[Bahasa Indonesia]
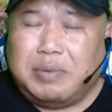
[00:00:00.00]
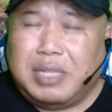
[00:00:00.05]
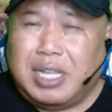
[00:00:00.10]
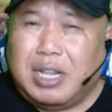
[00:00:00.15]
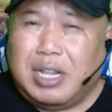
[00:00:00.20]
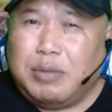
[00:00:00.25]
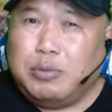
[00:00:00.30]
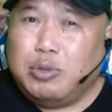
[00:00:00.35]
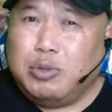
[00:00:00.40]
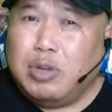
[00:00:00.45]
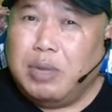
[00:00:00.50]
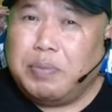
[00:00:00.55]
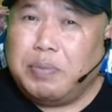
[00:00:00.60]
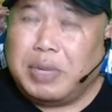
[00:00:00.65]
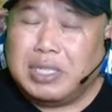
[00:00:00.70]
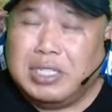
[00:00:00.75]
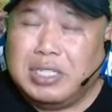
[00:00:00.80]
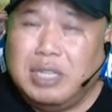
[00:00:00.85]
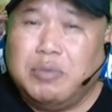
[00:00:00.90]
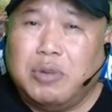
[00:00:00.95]
am juga
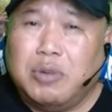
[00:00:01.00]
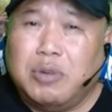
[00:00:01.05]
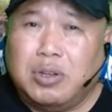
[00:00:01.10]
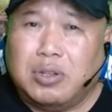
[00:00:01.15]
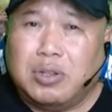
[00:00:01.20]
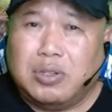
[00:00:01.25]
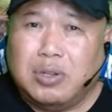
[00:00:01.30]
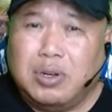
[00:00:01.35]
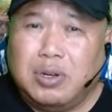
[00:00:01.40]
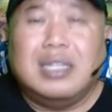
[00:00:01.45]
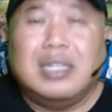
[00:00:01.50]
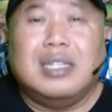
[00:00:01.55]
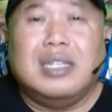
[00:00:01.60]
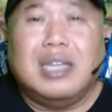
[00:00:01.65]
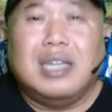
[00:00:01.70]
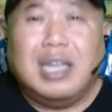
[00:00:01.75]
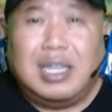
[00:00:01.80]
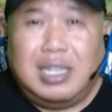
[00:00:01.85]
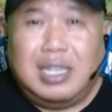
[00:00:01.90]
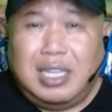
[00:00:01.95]
pasti monoton
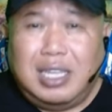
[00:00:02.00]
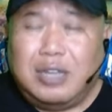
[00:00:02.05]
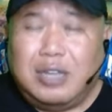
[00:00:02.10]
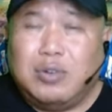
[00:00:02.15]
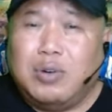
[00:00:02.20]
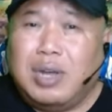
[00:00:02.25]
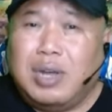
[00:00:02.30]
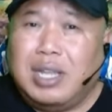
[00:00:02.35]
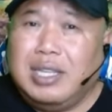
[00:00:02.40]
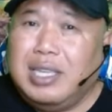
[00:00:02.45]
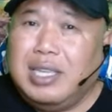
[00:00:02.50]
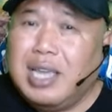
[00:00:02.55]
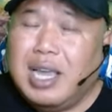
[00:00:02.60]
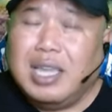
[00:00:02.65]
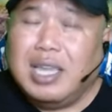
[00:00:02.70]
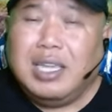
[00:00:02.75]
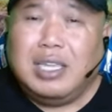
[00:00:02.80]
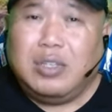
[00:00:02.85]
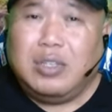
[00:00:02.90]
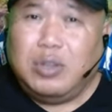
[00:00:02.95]
dengan lingkungan yang
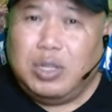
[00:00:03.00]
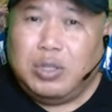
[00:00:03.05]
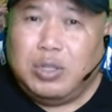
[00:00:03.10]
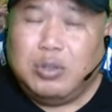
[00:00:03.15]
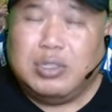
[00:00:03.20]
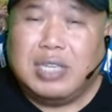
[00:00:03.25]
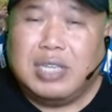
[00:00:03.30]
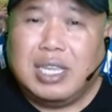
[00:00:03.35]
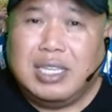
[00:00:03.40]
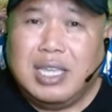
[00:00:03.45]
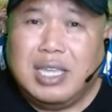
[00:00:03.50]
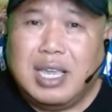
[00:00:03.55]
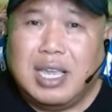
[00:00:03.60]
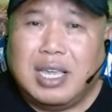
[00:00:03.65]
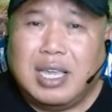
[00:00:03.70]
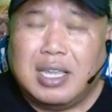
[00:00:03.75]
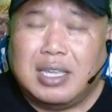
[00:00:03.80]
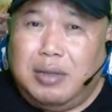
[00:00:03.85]
itu-itu saja